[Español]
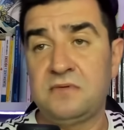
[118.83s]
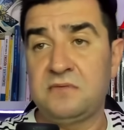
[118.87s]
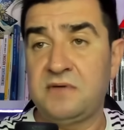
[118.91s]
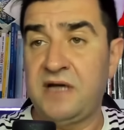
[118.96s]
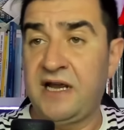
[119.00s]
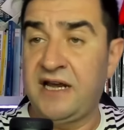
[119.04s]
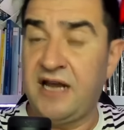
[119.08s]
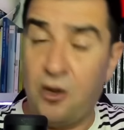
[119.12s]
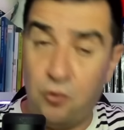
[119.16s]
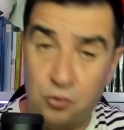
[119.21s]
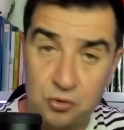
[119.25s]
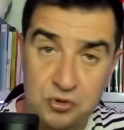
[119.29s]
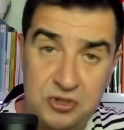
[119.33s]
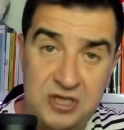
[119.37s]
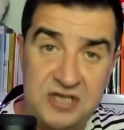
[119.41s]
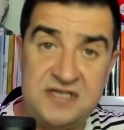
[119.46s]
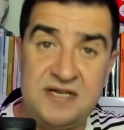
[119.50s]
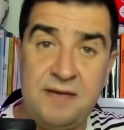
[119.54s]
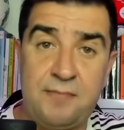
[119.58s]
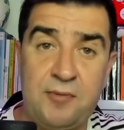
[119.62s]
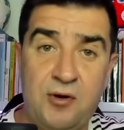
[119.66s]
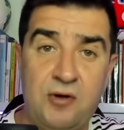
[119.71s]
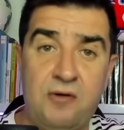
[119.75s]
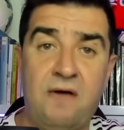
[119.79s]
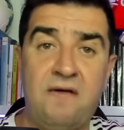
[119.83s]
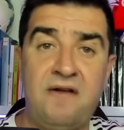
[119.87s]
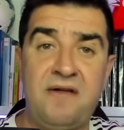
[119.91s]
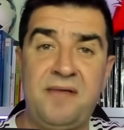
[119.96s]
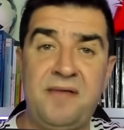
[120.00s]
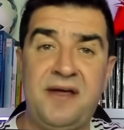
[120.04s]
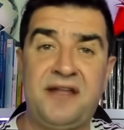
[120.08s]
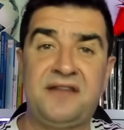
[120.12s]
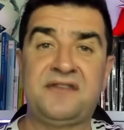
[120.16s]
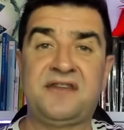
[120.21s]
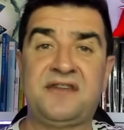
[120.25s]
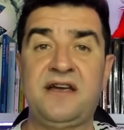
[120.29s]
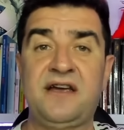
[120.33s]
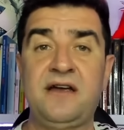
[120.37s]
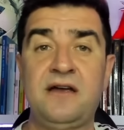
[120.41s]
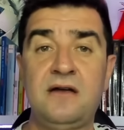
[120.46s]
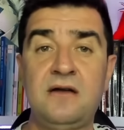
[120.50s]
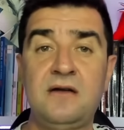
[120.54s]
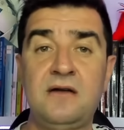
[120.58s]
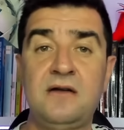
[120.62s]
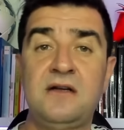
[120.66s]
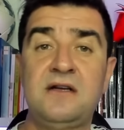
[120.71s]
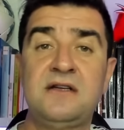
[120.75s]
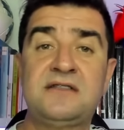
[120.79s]
En la justicia probablemente,
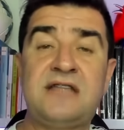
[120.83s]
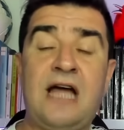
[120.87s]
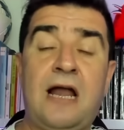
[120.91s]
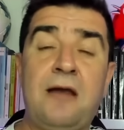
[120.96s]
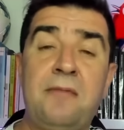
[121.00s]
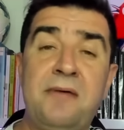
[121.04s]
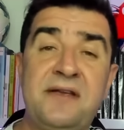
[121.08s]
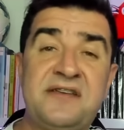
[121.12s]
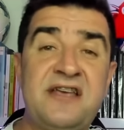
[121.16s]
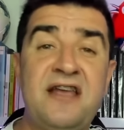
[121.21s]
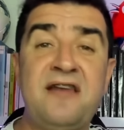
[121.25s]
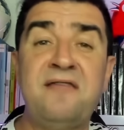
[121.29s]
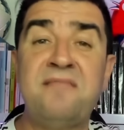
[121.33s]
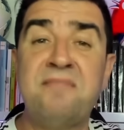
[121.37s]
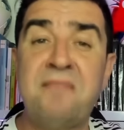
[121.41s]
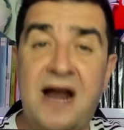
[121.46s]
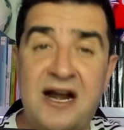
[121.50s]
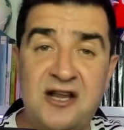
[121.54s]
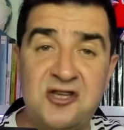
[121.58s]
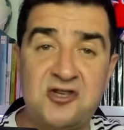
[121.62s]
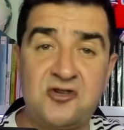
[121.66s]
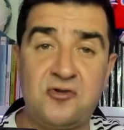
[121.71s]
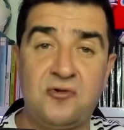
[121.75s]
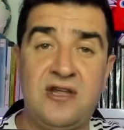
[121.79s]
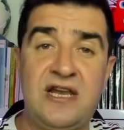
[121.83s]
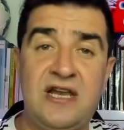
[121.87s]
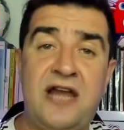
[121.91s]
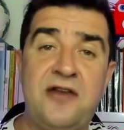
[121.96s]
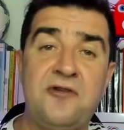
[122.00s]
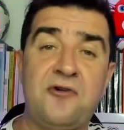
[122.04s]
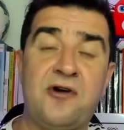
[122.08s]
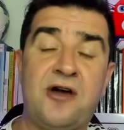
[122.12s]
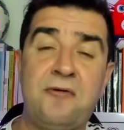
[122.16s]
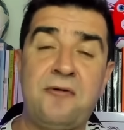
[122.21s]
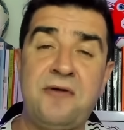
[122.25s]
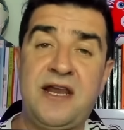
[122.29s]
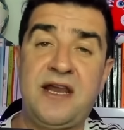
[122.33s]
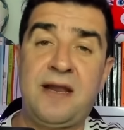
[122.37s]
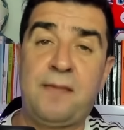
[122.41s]
tal vez en marzo del año que viene